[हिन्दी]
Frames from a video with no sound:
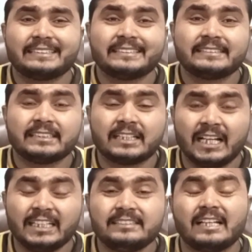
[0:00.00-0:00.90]
सिखाई
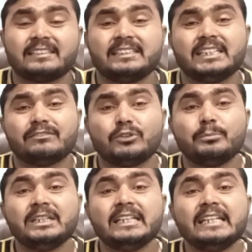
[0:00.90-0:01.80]
जाती है वो
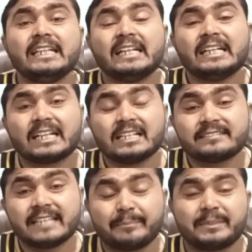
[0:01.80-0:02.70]
भी
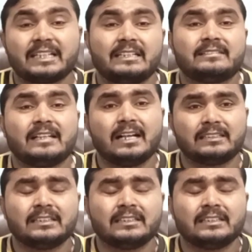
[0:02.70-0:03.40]
कंसेप्ट के साथ